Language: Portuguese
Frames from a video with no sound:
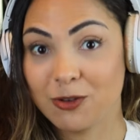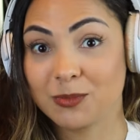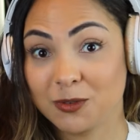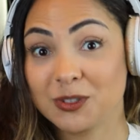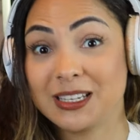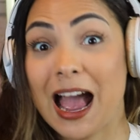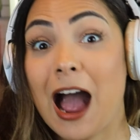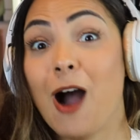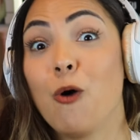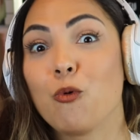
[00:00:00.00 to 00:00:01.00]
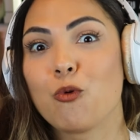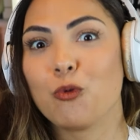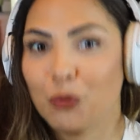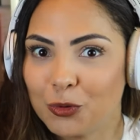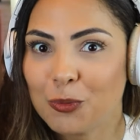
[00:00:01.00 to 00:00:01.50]
como se fosse
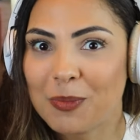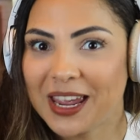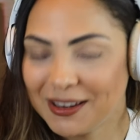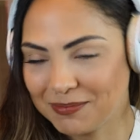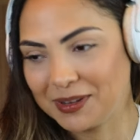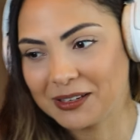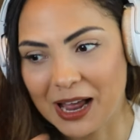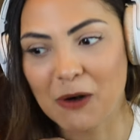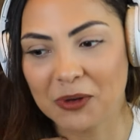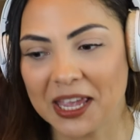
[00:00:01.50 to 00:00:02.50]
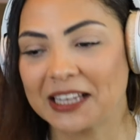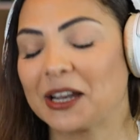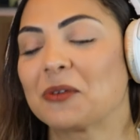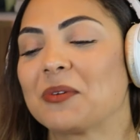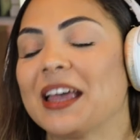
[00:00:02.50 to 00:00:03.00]
algo do bem, porque alguém
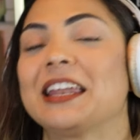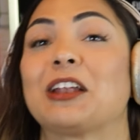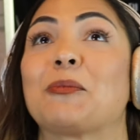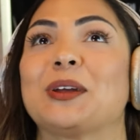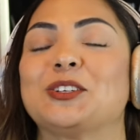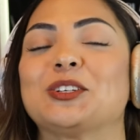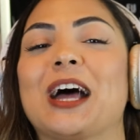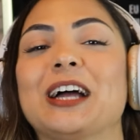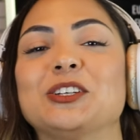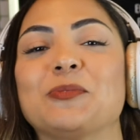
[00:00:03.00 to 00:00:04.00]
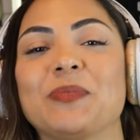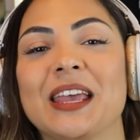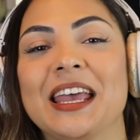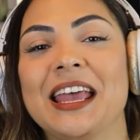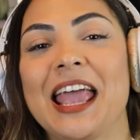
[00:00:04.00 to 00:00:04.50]
ela não é, né? Ela é uma entidade.
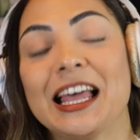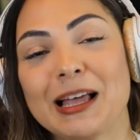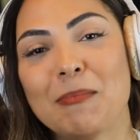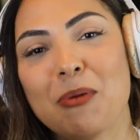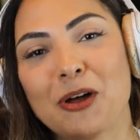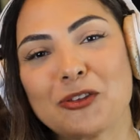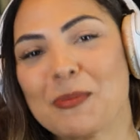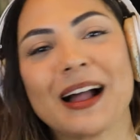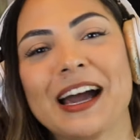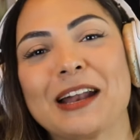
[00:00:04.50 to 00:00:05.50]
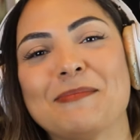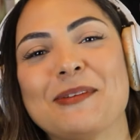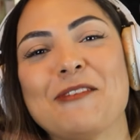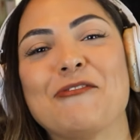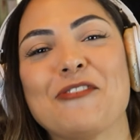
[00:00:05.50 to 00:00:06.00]
Ela bota uma cara
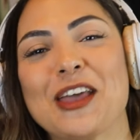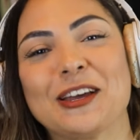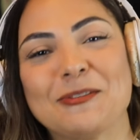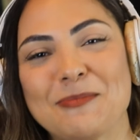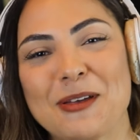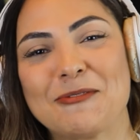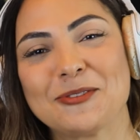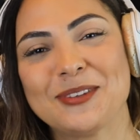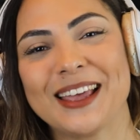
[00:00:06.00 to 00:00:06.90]
bem feia no perfil